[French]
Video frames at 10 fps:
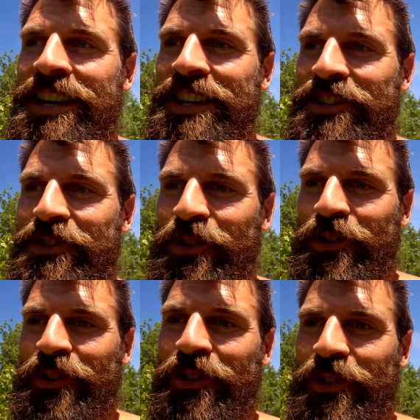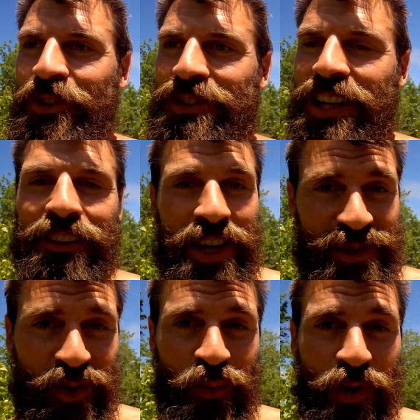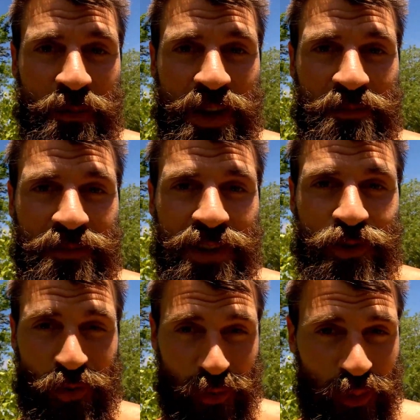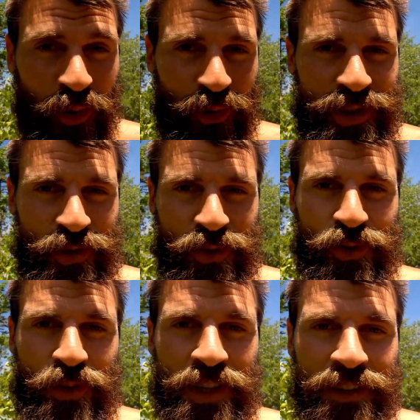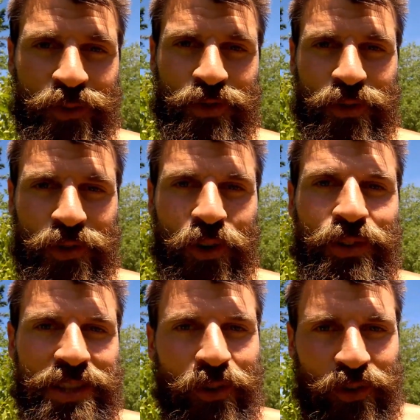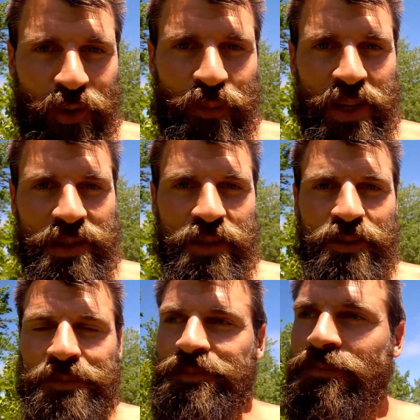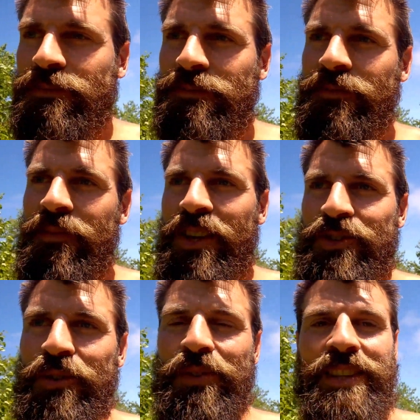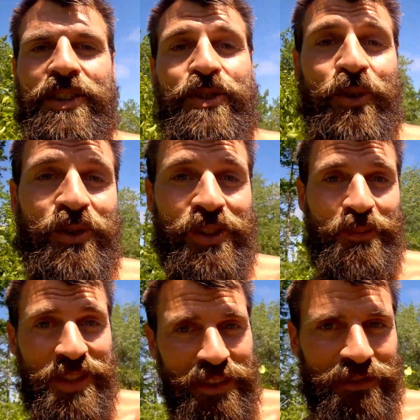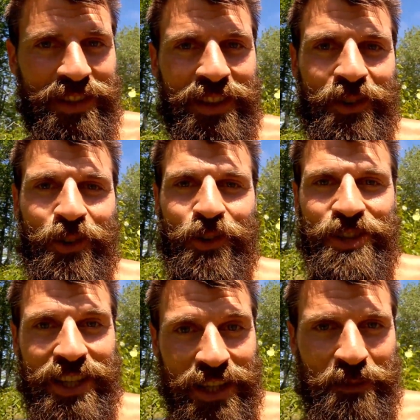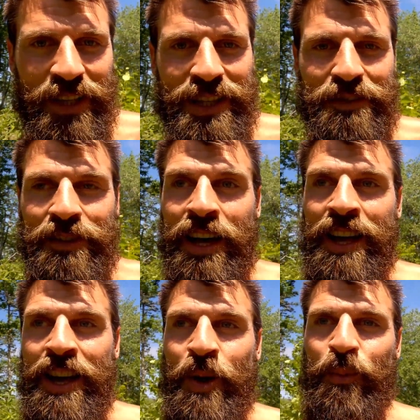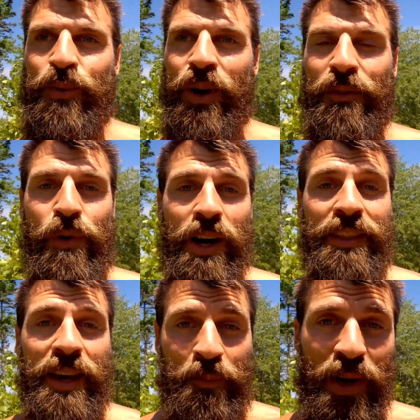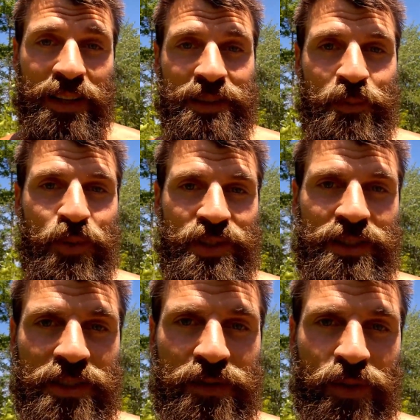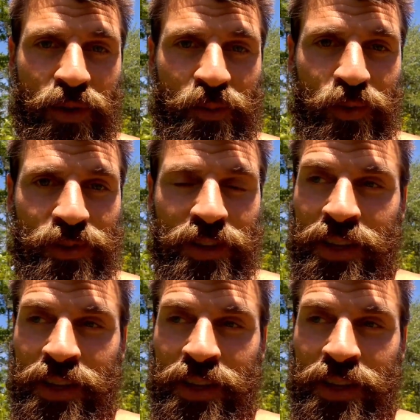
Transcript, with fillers: je travaille sur moi-même, je comprends qui je suis, donc je grandis en tant que personne. Je fais des choses comme ces vidéos, j'écris mes livres pour avoir un impact positif sur le monde.